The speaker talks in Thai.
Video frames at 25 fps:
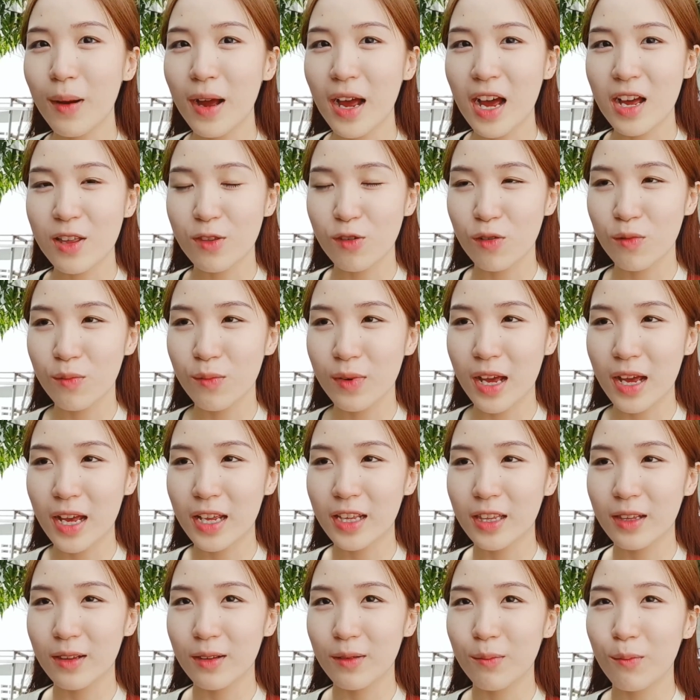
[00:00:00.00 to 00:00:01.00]
ผ่าจน
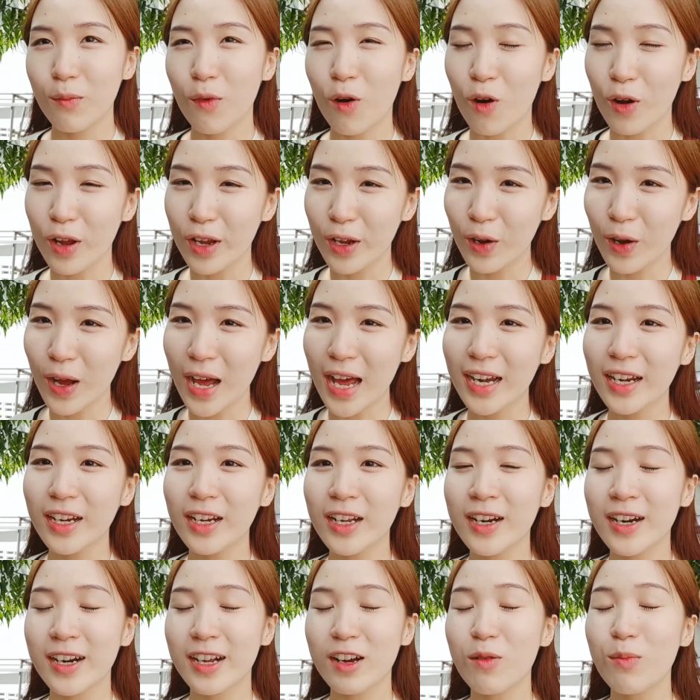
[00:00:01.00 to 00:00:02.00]
หมออีกท่าน
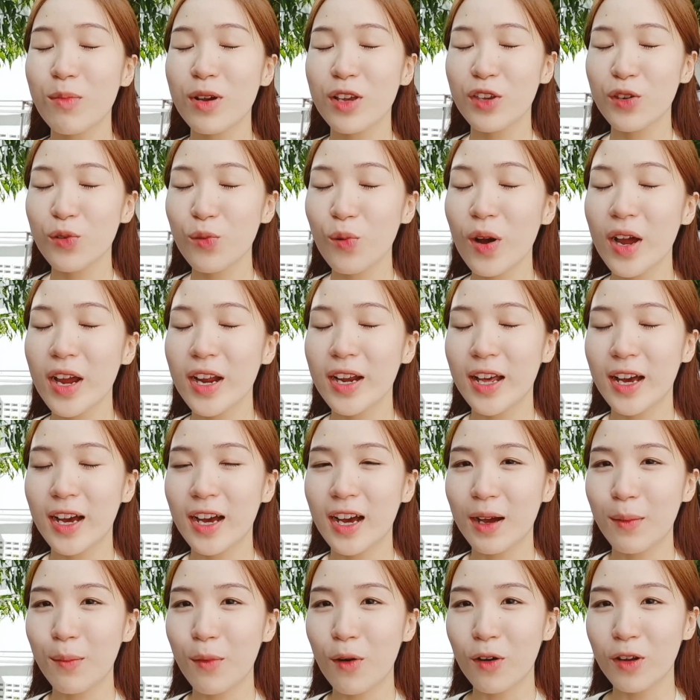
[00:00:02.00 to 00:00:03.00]
หนึ่งก็มาช่วย
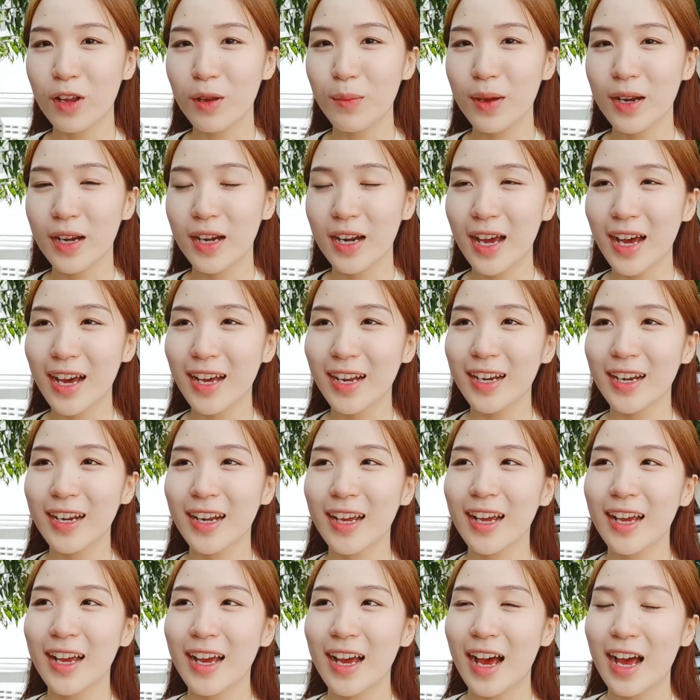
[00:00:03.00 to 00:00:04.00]
นะคะหมอที่เป็นท่าน
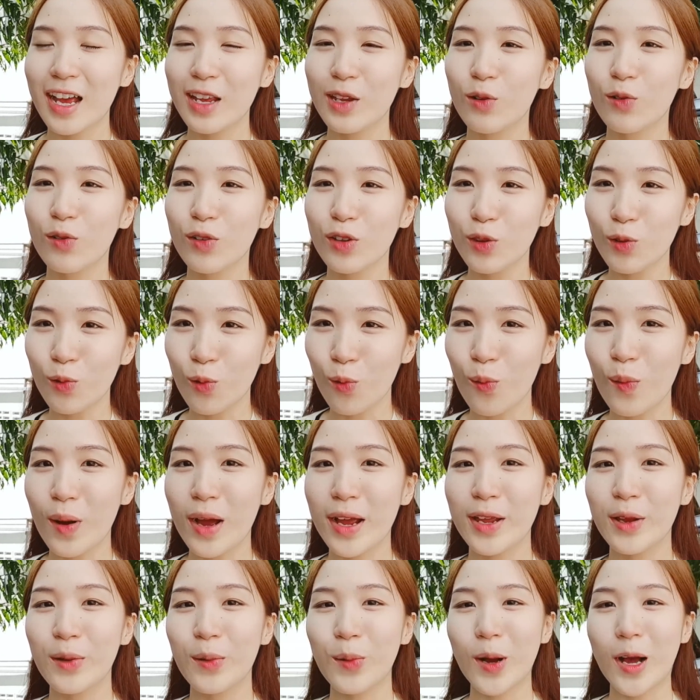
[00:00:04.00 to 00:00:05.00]
อายุสูง
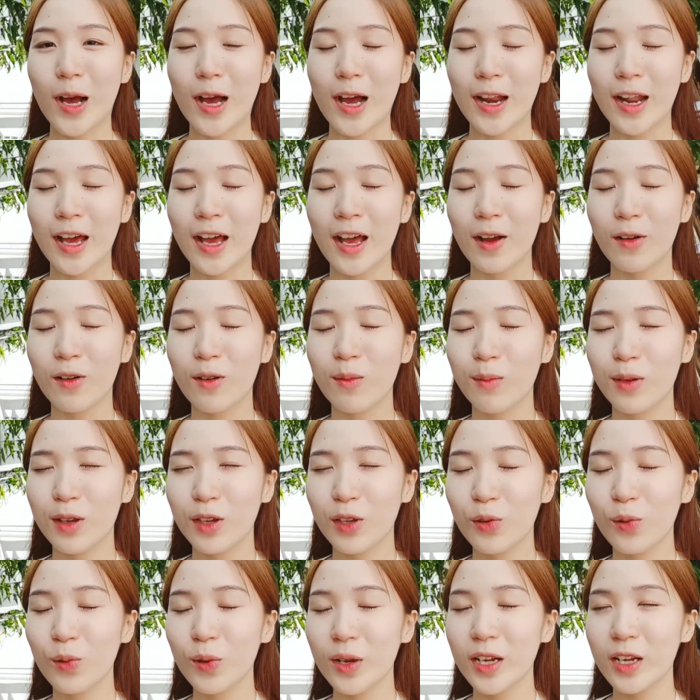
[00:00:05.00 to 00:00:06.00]
วัยกว่านะคะก็
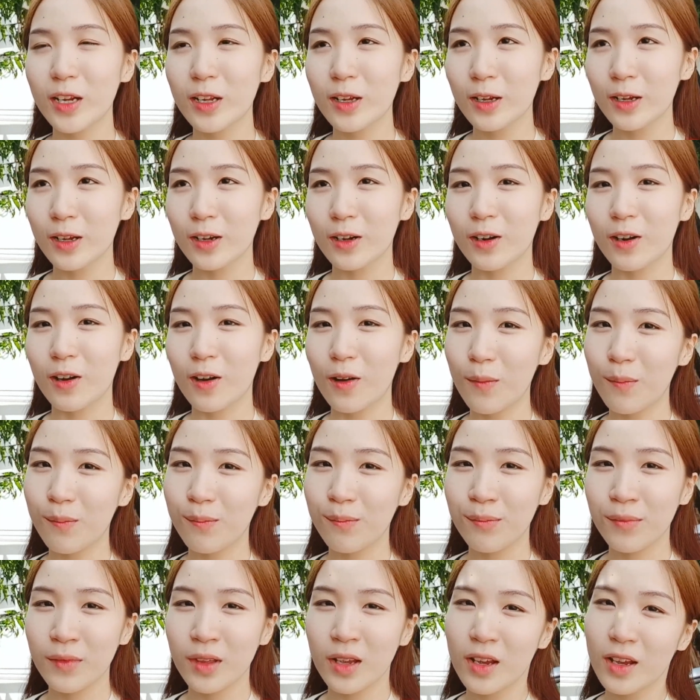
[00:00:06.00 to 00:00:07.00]
มาช่วยดึงเนาะ
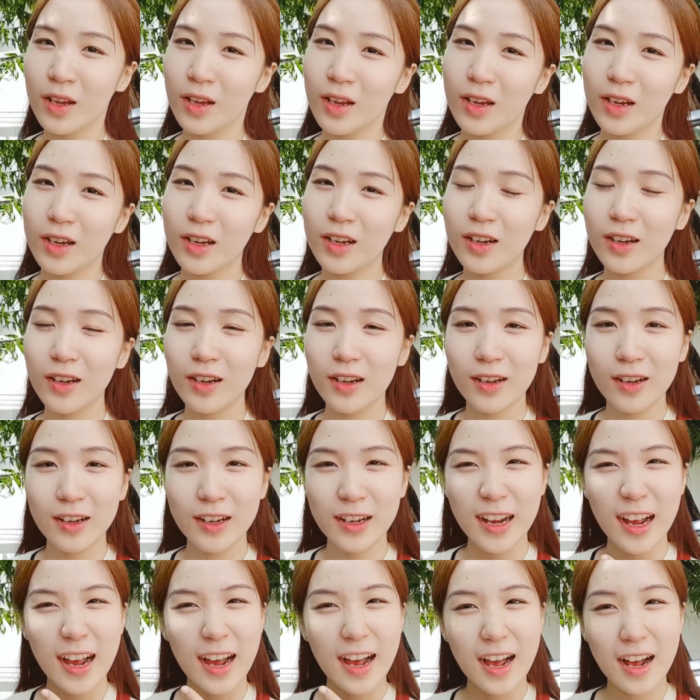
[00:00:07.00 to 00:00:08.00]
คือ
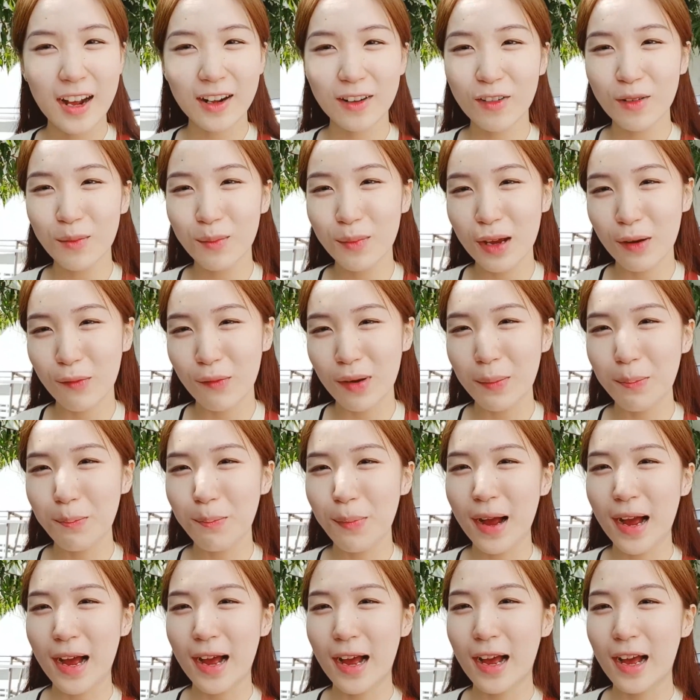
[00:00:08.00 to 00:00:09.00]
ง้างจนแบบว่า
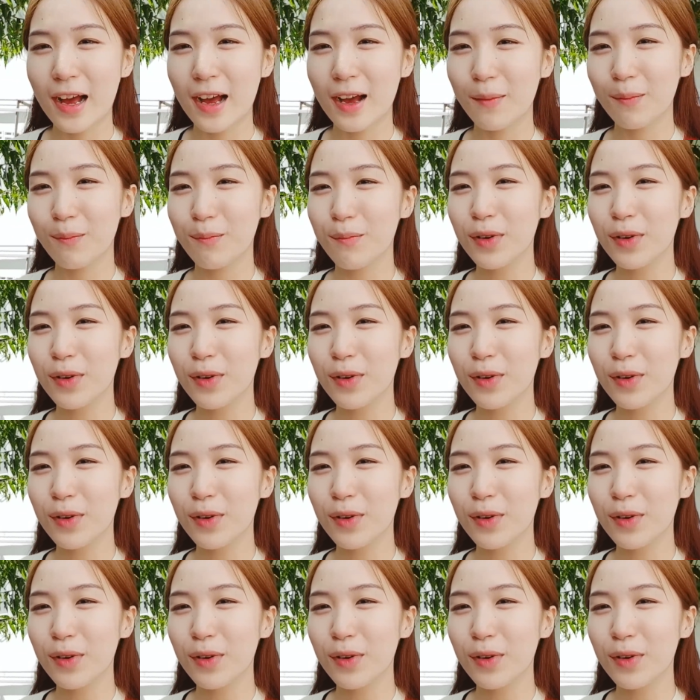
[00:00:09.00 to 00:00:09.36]
ปาก